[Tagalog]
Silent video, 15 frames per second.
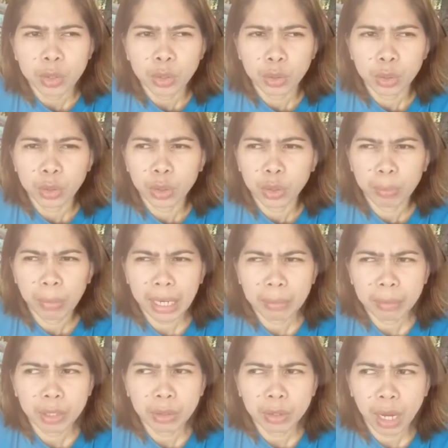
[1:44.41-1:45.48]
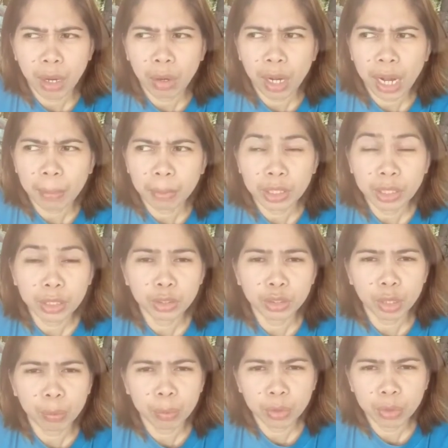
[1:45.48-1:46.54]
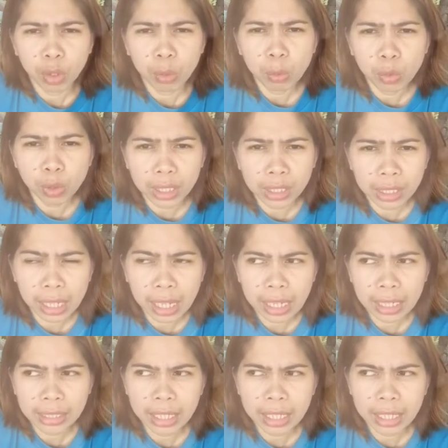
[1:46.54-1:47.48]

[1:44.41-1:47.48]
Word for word: So yun, marami daw tao kahapon. In-interview daw muna sila,